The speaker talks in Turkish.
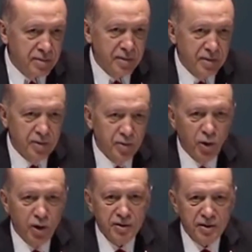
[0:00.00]
E,
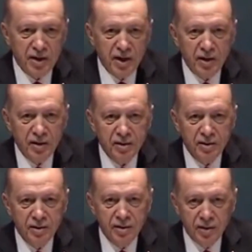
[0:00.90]
dolayısıyla
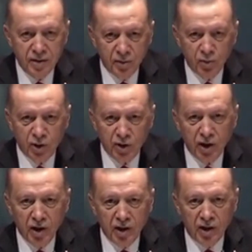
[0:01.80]
e, burada
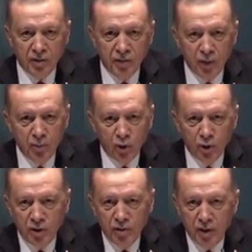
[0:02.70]
el ele verip yola
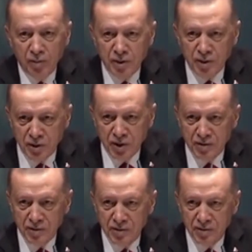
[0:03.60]
devam edeceğiz.
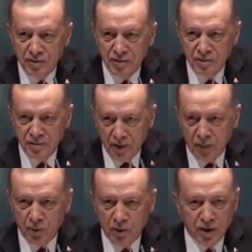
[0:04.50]

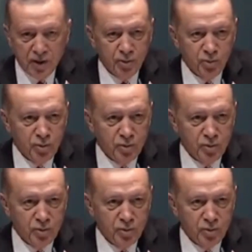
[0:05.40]
Yaptıkları iş bu.